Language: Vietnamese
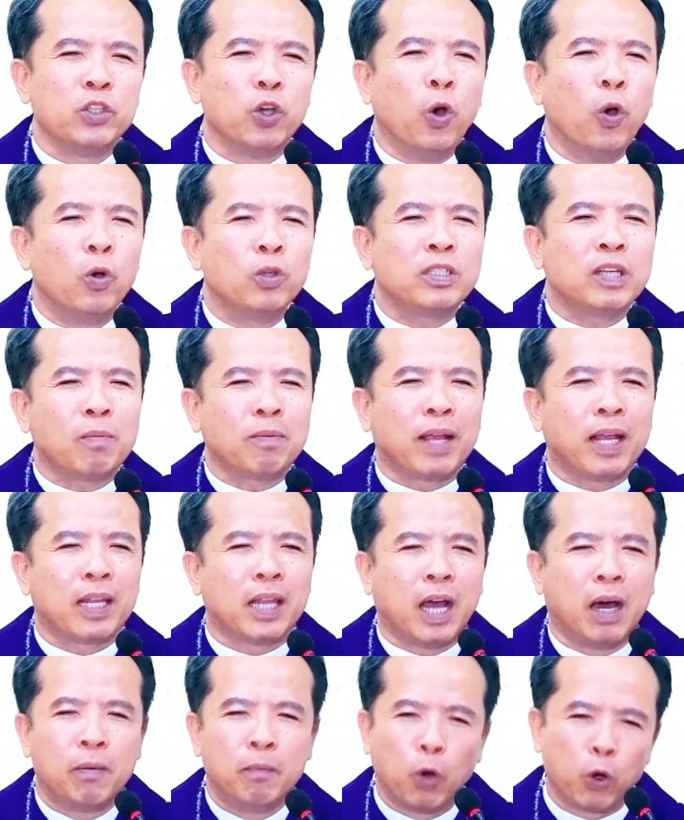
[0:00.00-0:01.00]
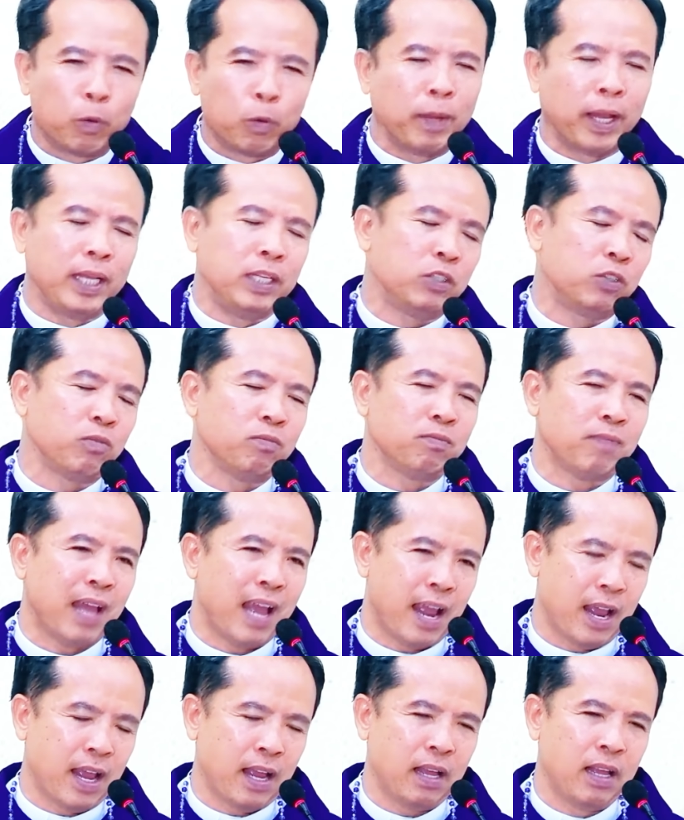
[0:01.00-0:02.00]
dù trong nhà thờ một mình chúng
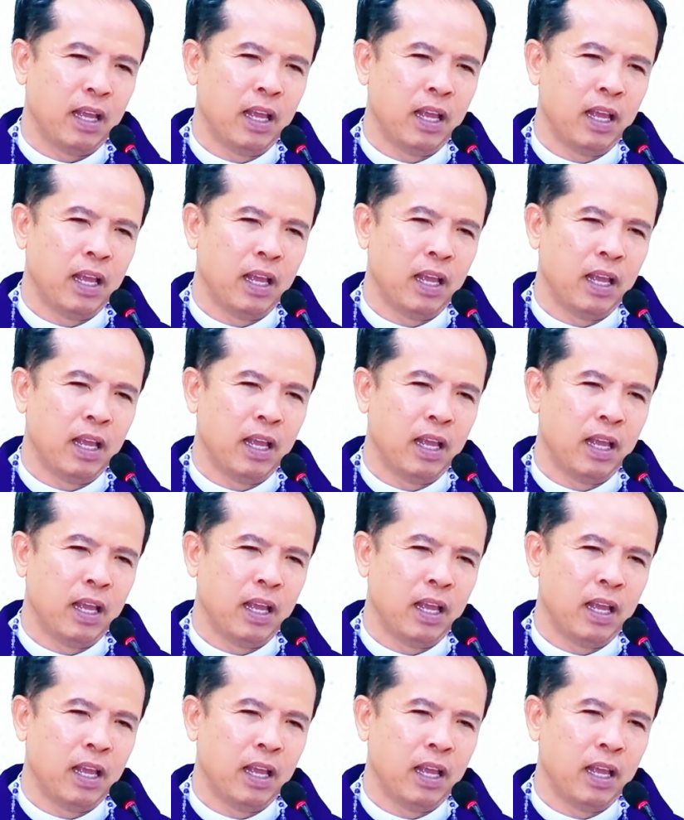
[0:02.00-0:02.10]
ta